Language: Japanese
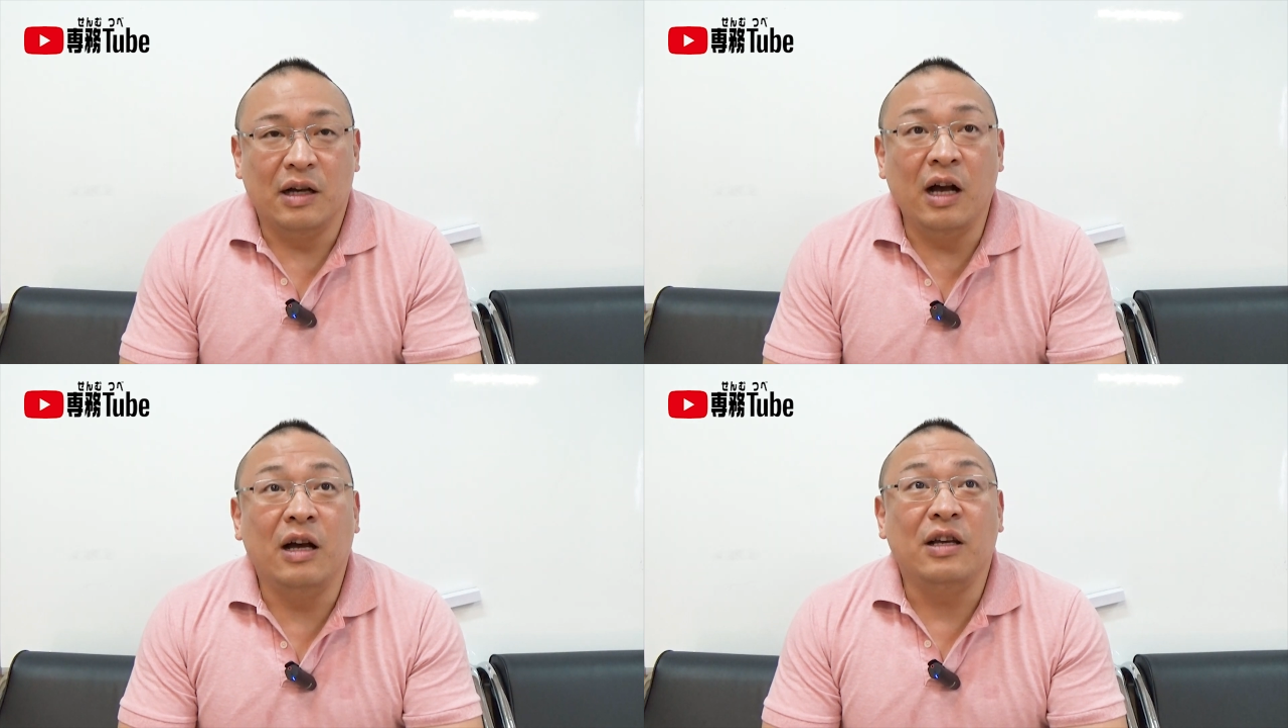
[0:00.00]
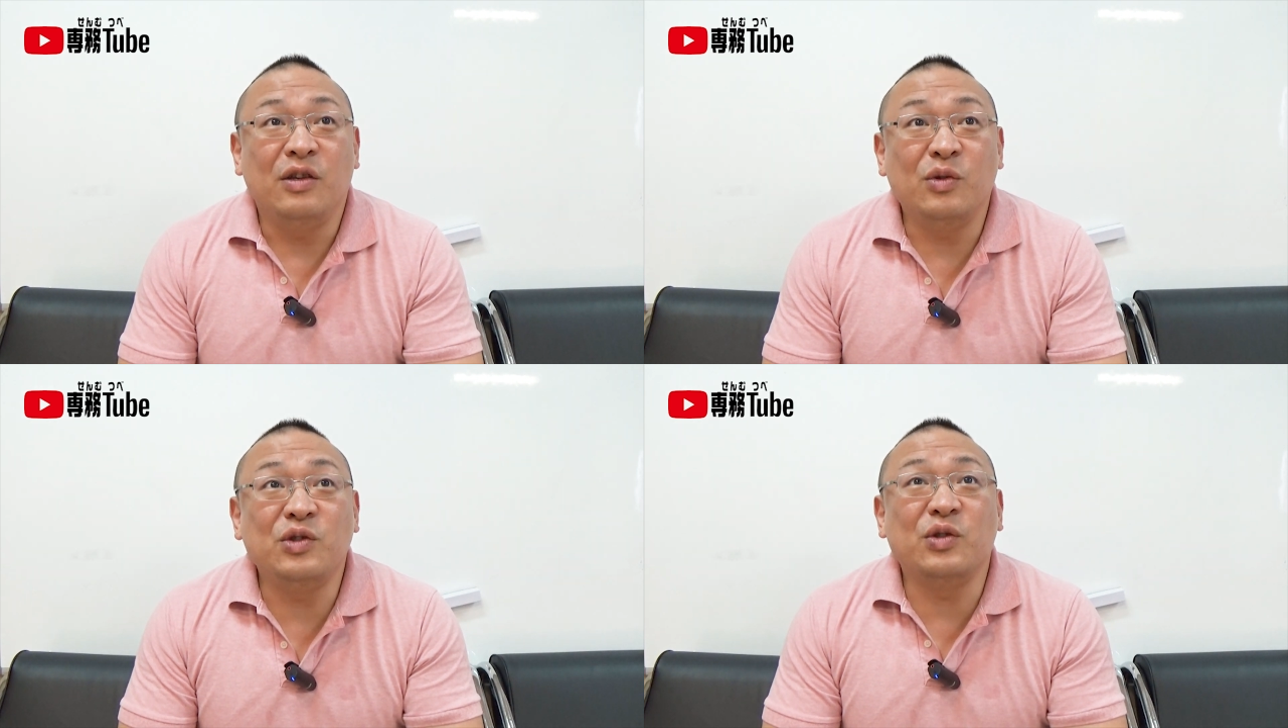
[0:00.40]
あ、
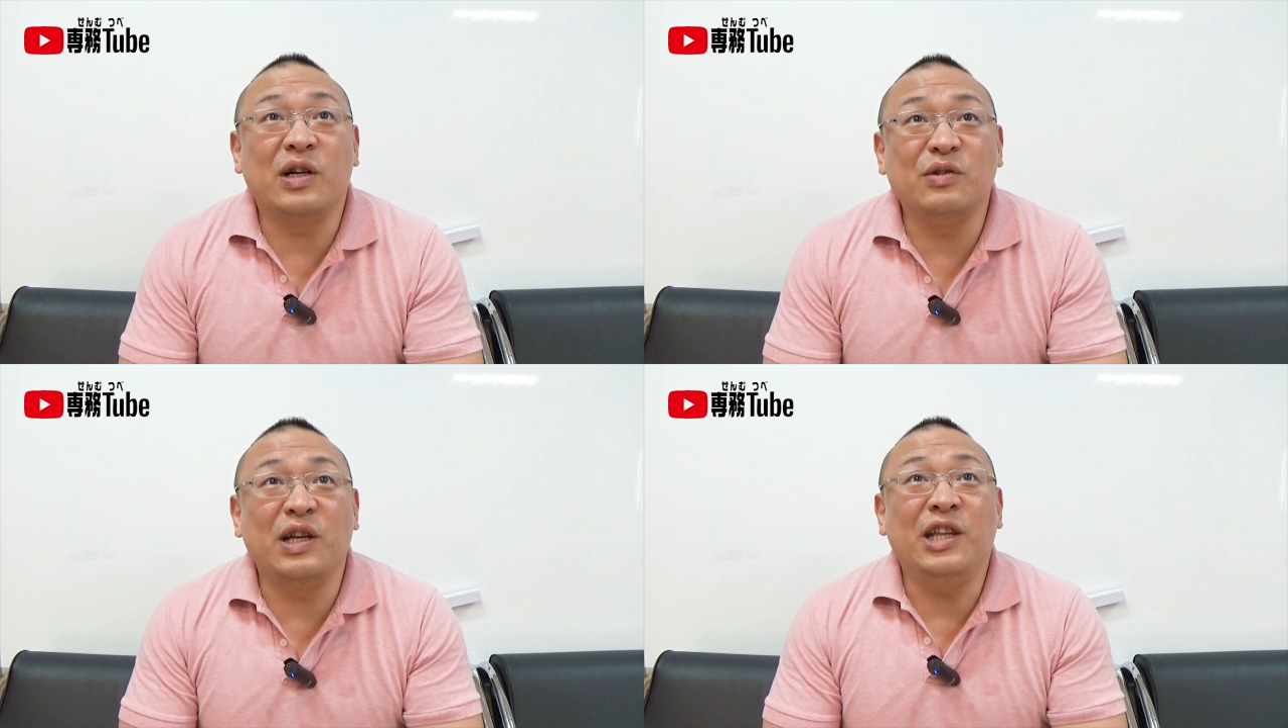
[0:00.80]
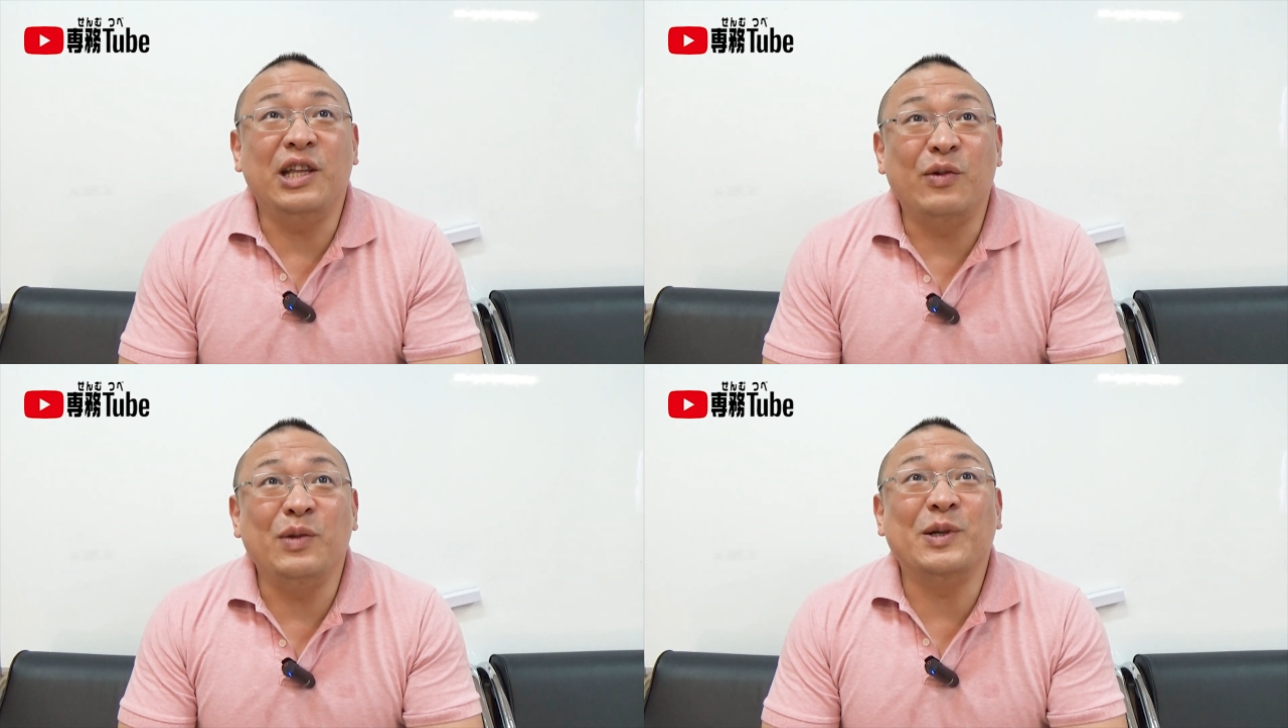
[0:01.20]
4週間ぐらい
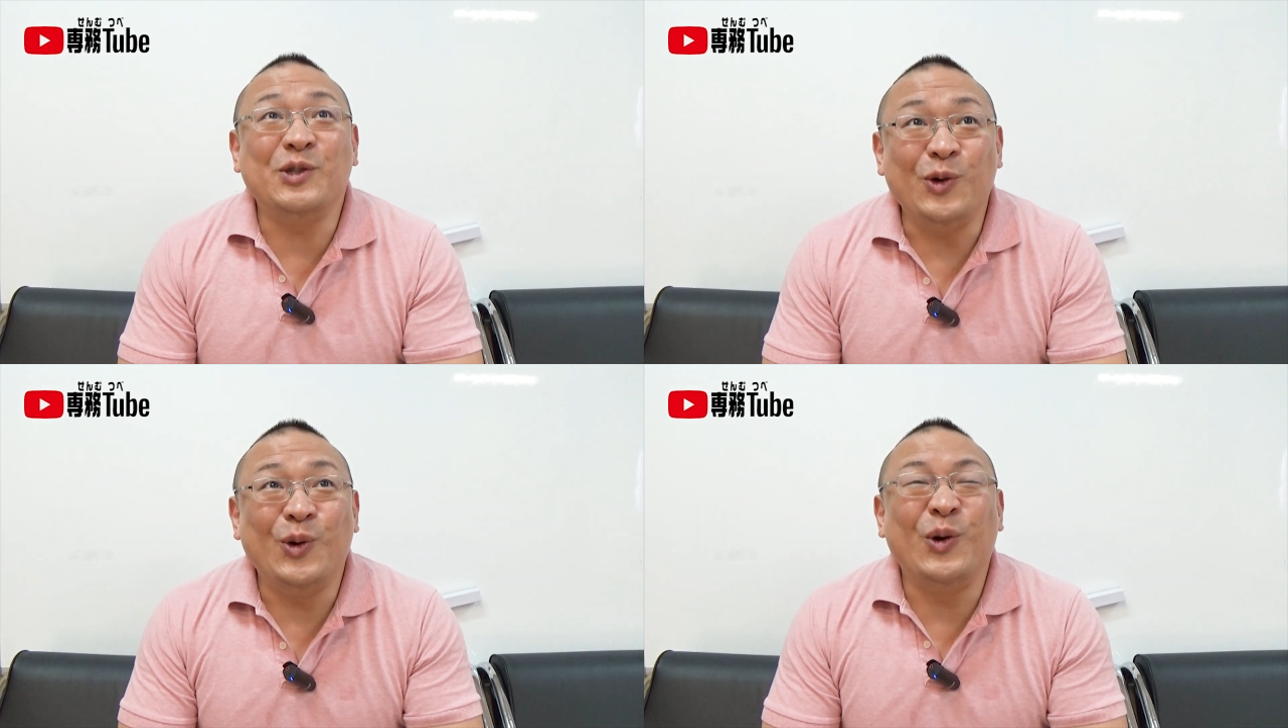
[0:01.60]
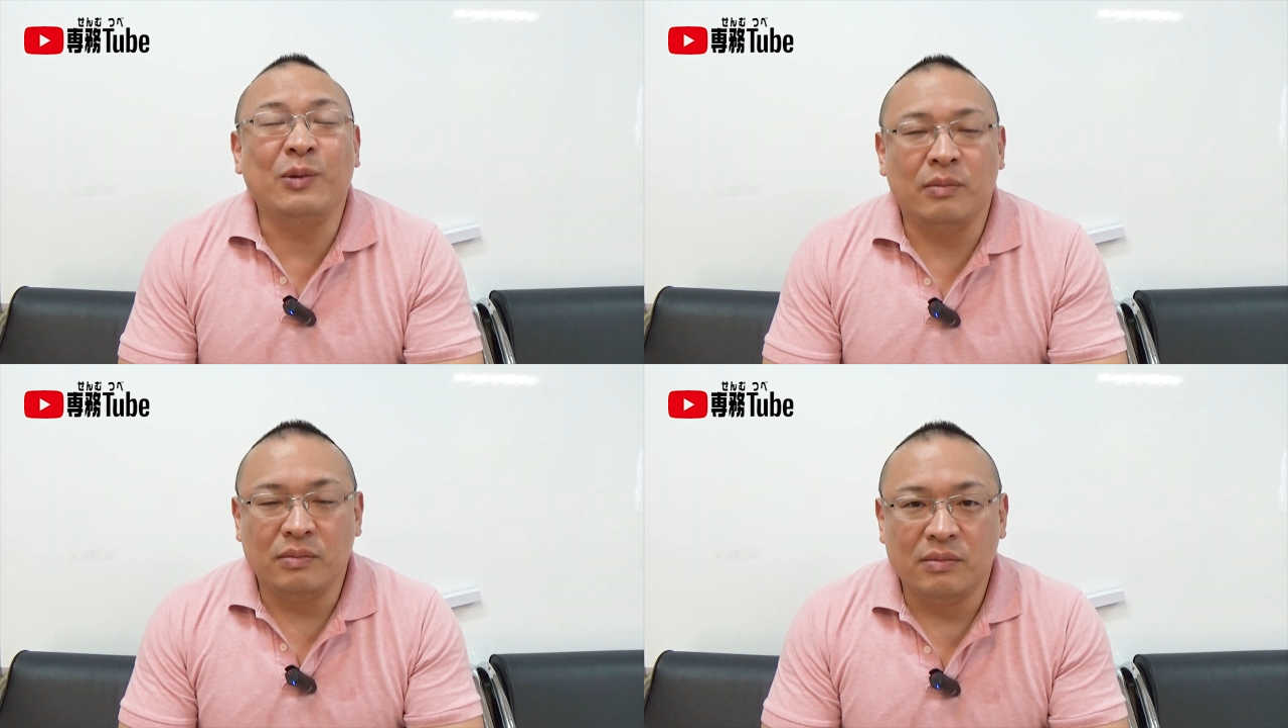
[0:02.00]
で治りますよ。